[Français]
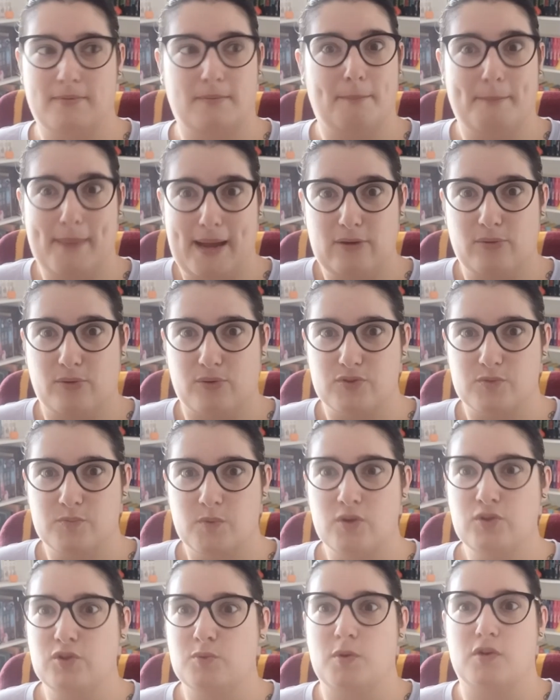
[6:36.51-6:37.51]

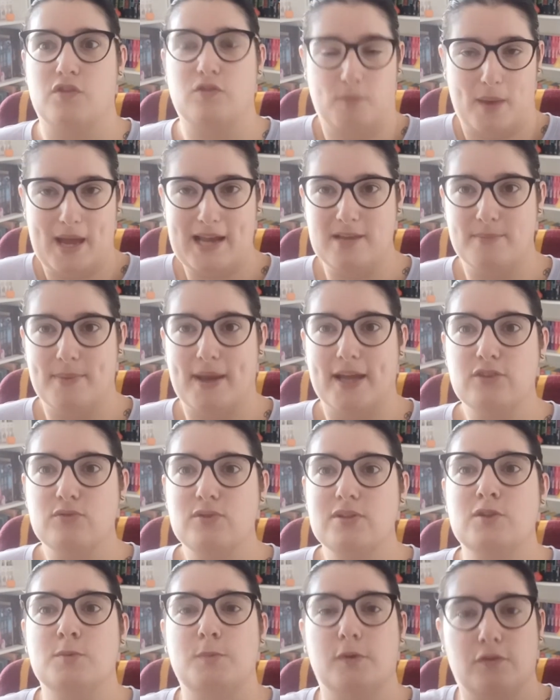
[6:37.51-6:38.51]
malheureusement, ne peuvent pas aller
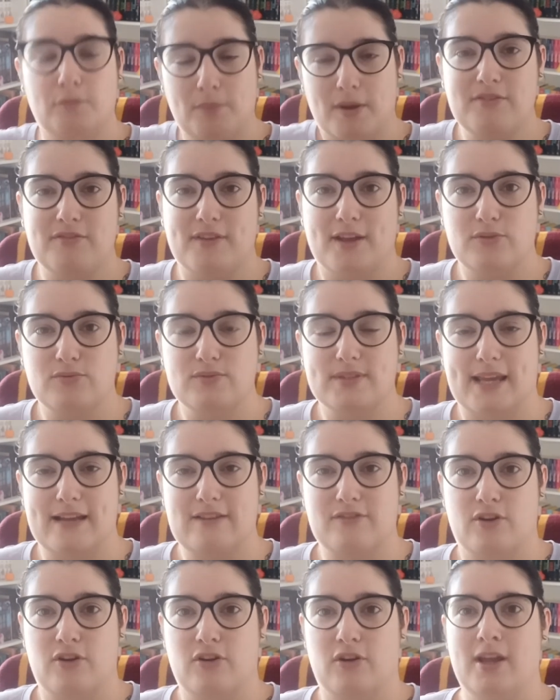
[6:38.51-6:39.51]
partout et ne peuvent pas faire tout ce
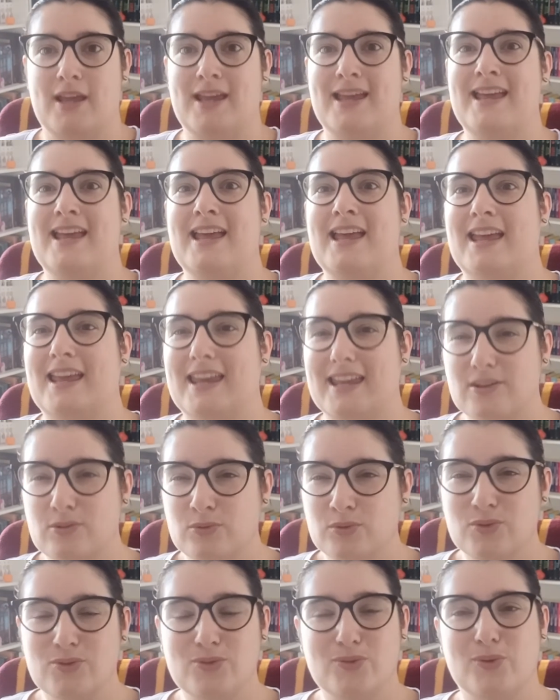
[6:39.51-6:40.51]
qu'elles veulent. Et
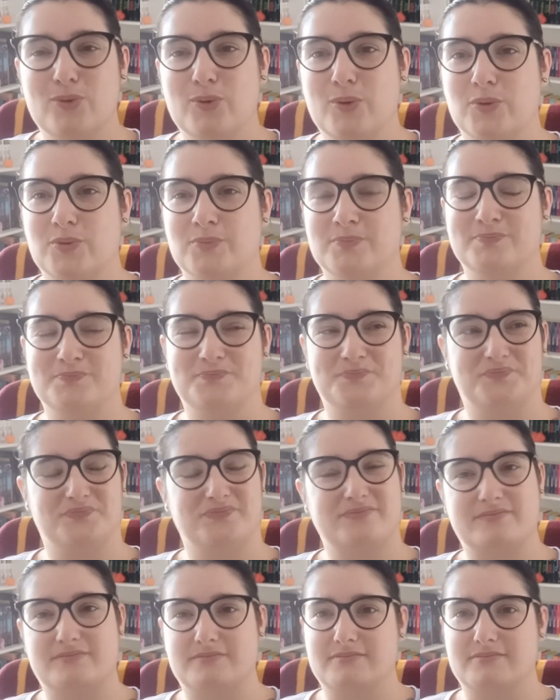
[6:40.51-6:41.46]
donc, ce,